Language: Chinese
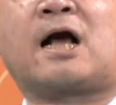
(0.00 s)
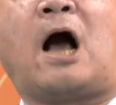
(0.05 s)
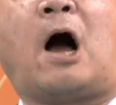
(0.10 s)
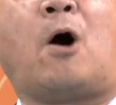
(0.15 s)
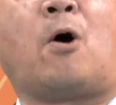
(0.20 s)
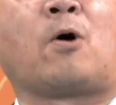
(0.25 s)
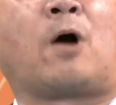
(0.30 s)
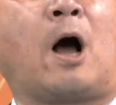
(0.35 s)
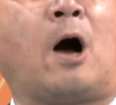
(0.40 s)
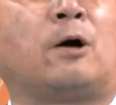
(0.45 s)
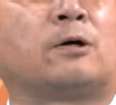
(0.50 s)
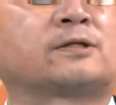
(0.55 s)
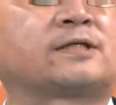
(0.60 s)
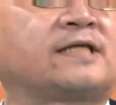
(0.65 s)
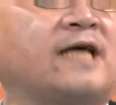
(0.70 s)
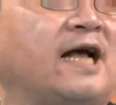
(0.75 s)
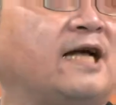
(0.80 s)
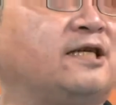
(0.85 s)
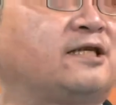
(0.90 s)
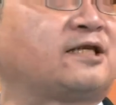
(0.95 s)
高高
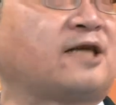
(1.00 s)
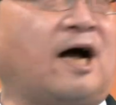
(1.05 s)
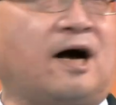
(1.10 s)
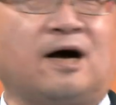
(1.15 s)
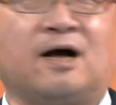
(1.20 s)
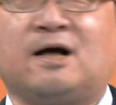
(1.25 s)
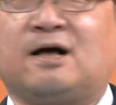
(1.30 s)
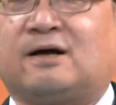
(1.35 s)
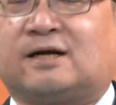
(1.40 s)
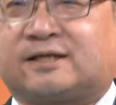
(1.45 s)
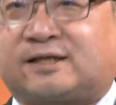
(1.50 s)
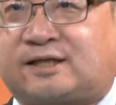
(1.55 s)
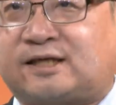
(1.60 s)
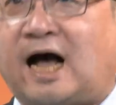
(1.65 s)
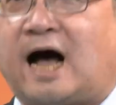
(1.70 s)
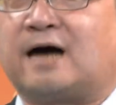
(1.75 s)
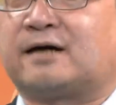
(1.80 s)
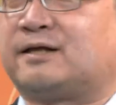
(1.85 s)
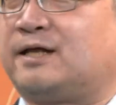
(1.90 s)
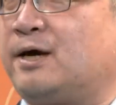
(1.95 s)
在上，
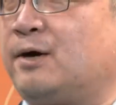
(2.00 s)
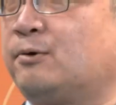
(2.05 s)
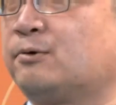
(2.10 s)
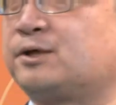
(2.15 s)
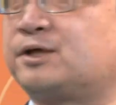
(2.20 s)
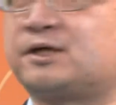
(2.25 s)
上流